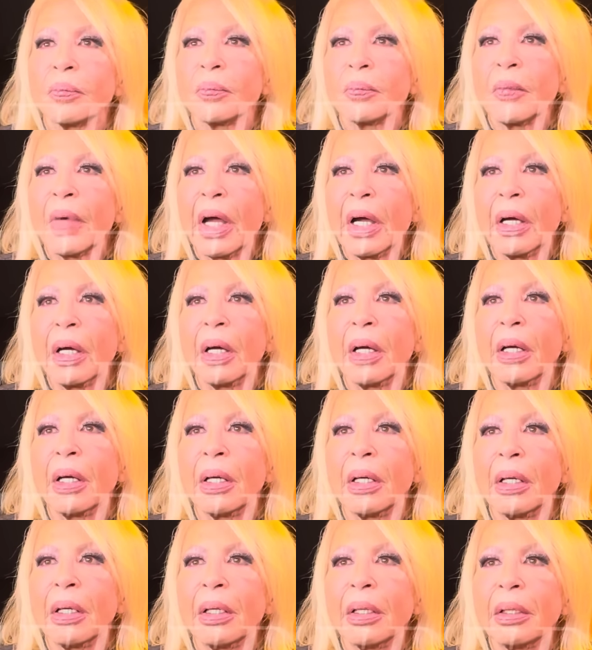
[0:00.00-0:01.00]
¿Cómo te fue
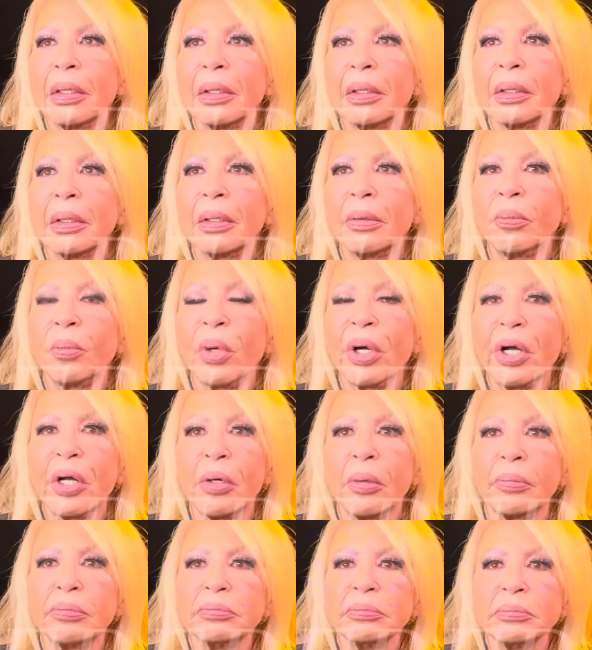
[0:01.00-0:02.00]
con el anterior?
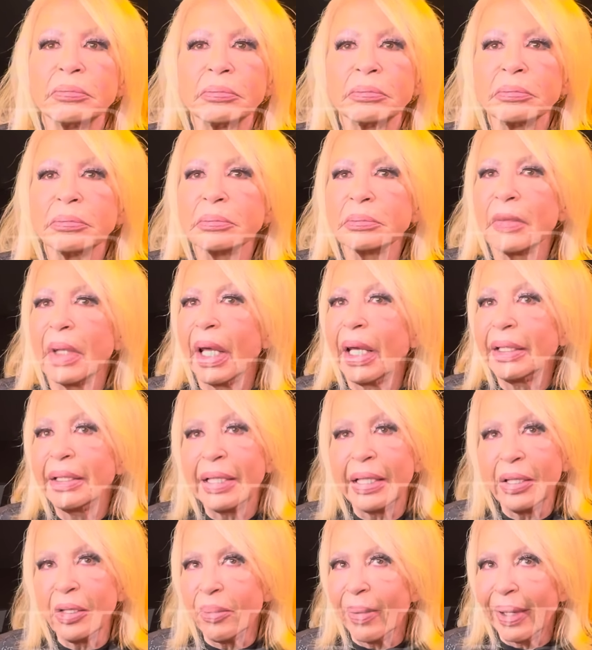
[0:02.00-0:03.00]
Bueno, he
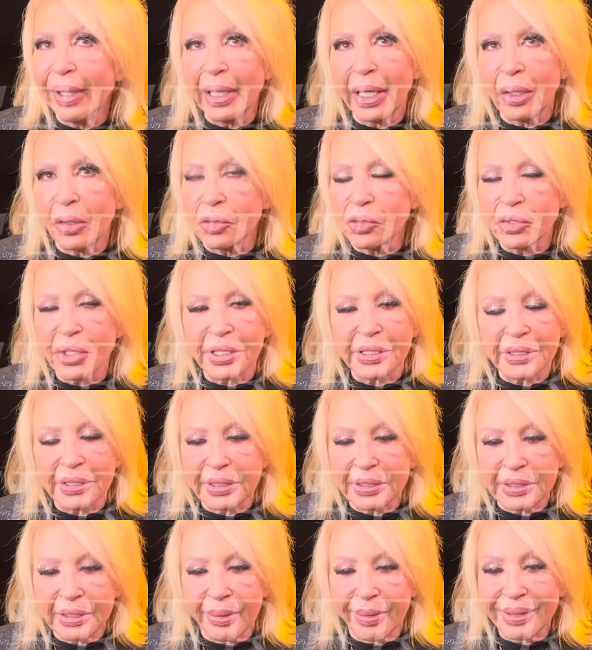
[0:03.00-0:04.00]
tenido varias cosas
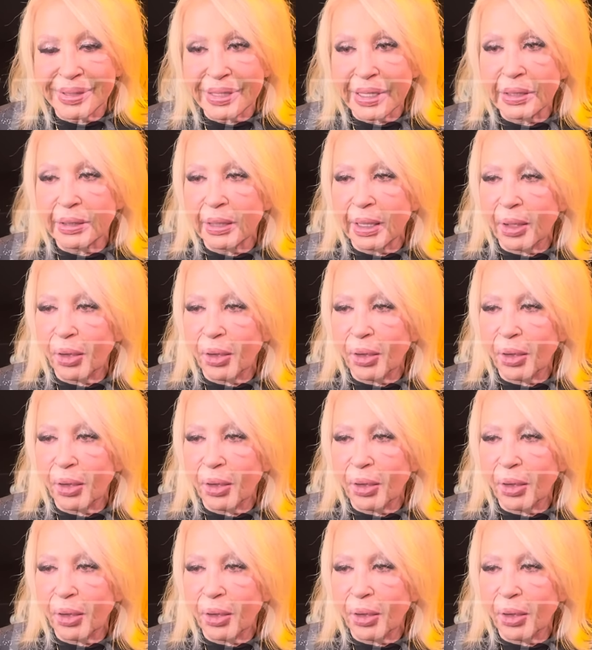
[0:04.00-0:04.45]
este, bastante